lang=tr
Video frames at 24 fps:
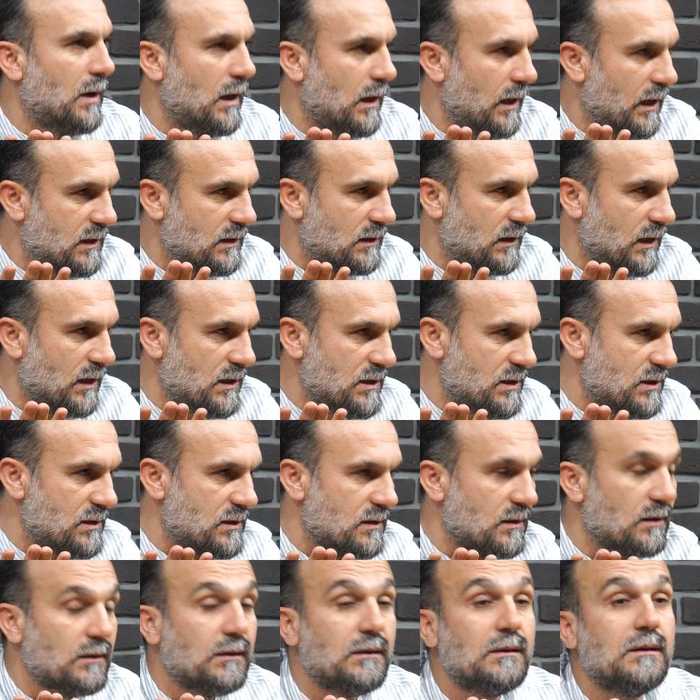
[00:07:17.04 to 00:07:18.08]

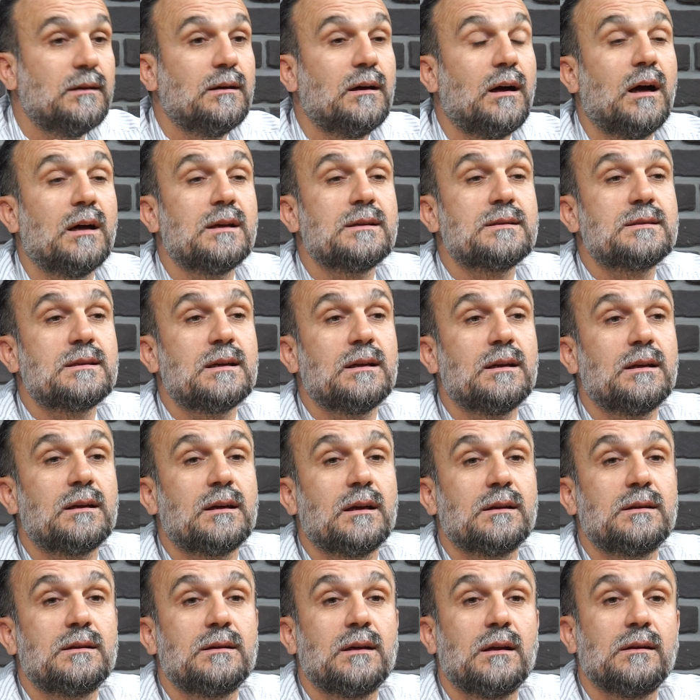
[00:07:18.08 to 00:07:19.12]
Melekler Hanzala
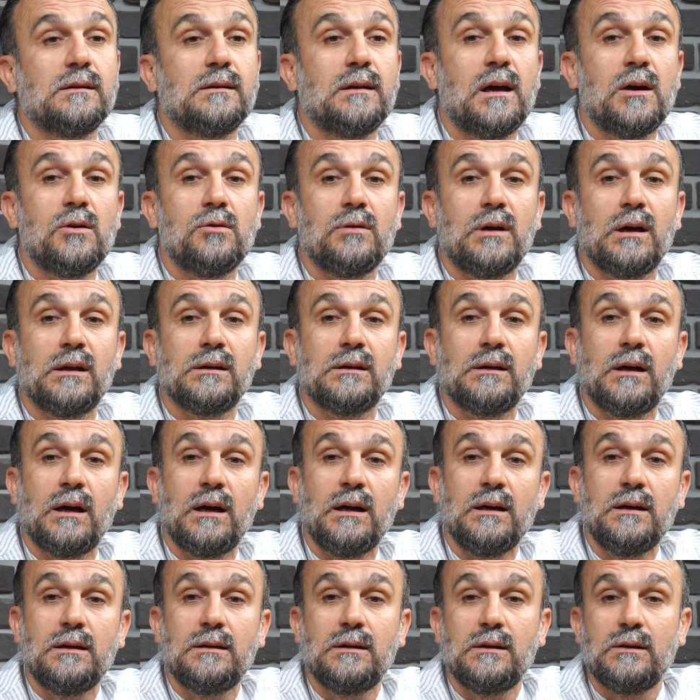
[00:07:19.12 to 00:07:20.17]
radıyallahu
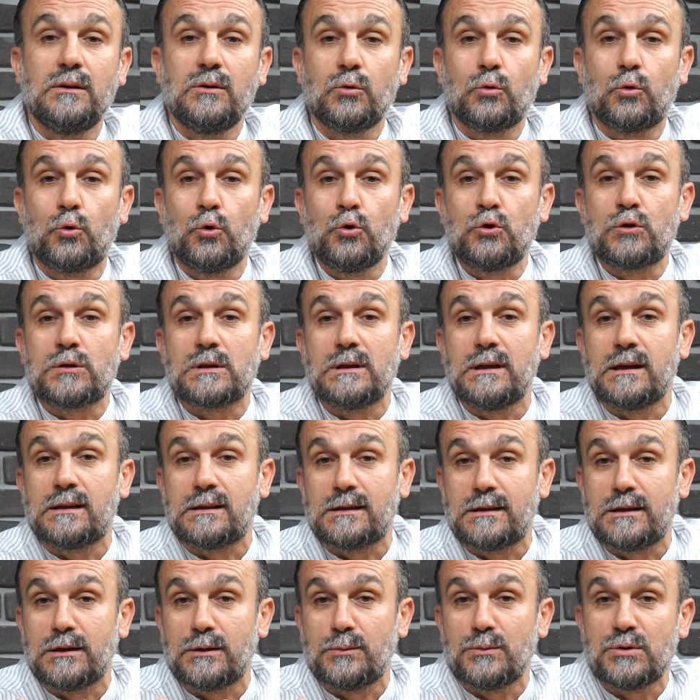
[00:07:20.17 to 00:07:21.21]
anha
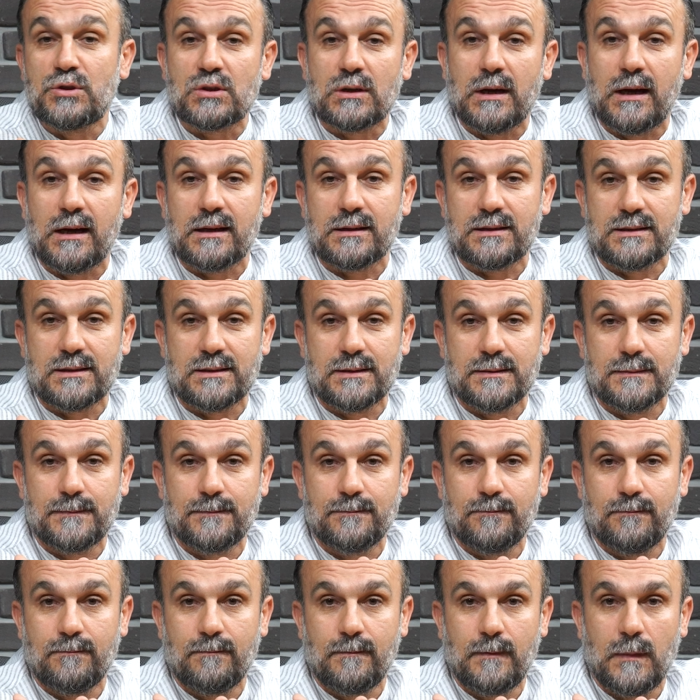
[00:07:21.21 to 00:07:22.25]
guslettirmişlerdi.
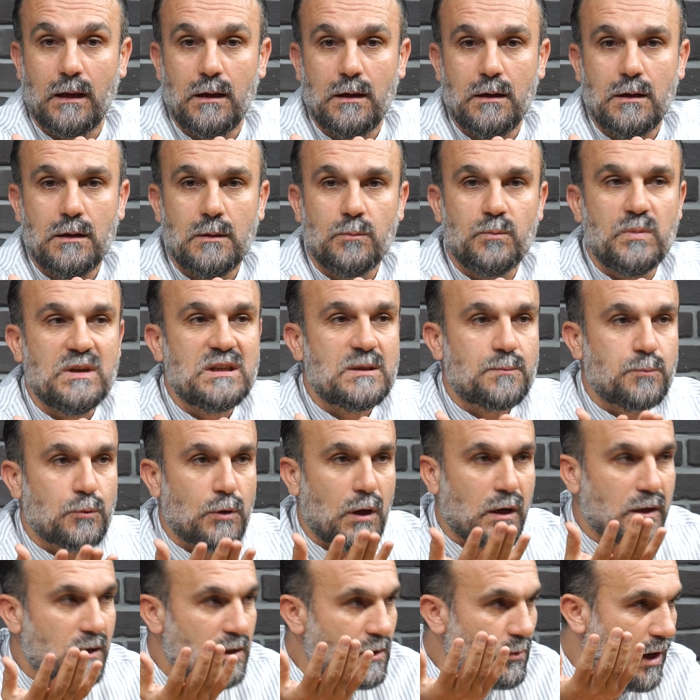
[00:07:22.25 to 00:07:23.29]
Biz
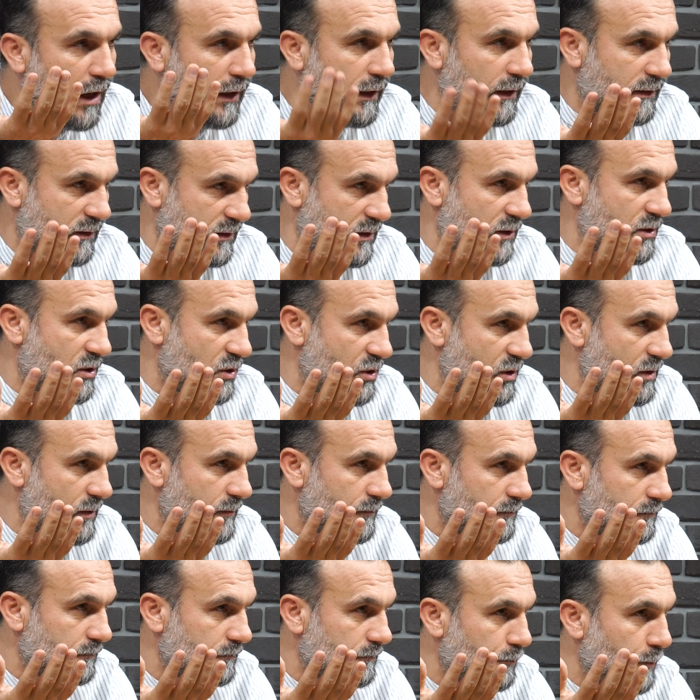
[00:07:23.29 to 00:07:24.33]
buna iman ettik.
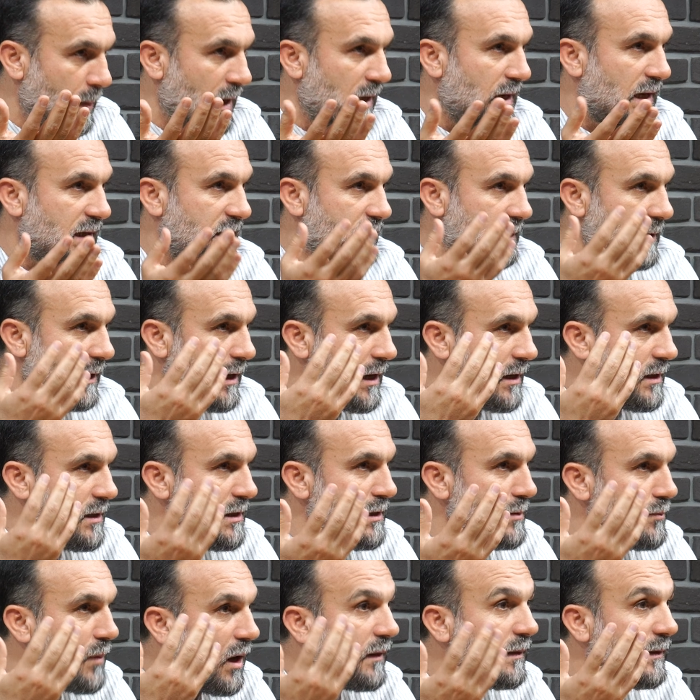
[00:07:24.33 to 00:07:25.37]
Meleklere
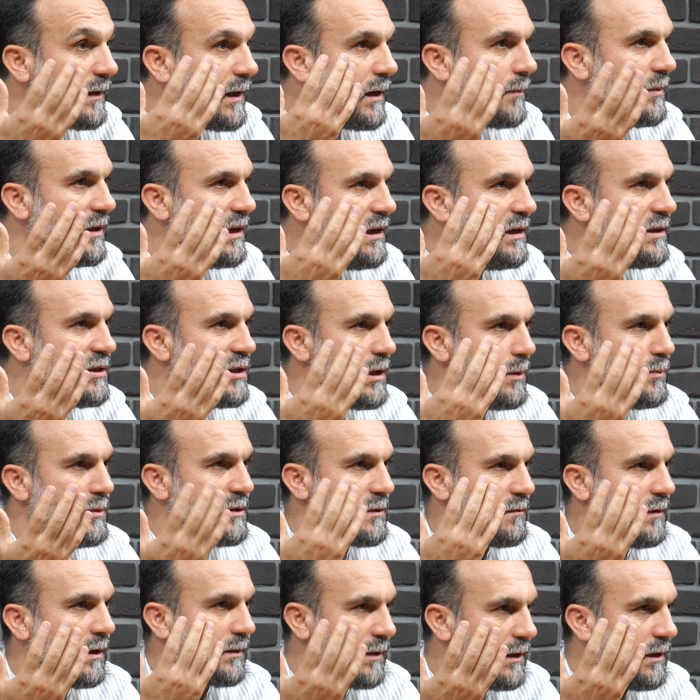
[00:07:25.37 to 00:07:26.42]
iman diye bir
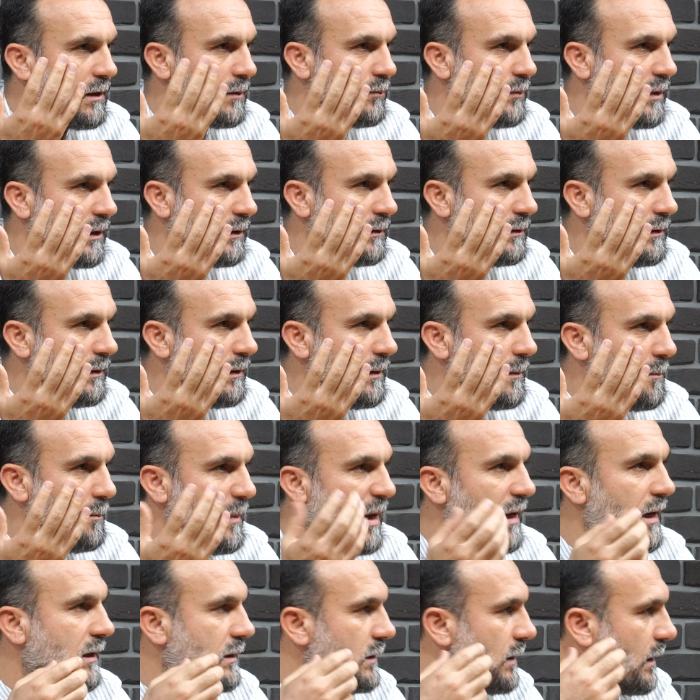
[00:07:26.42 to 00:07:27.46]
ilçemiz var değil mi?
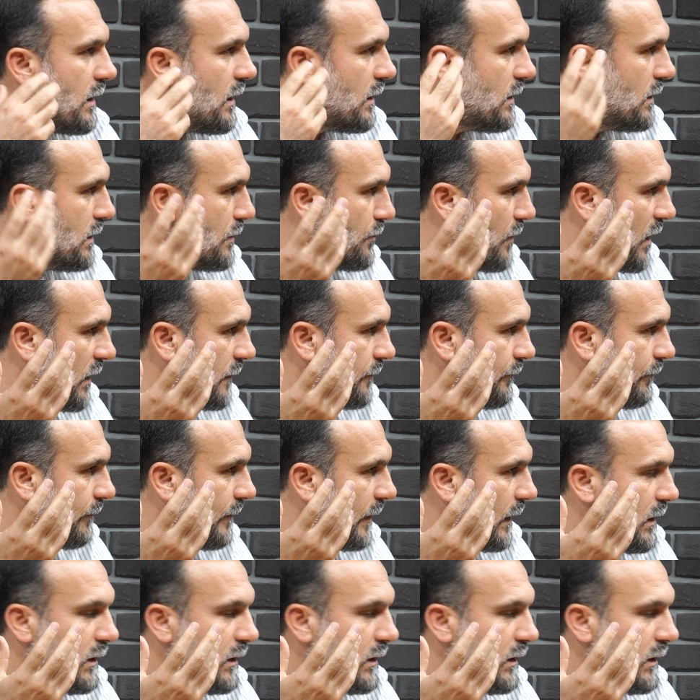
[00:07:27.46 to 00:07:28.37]
Meleklere iman.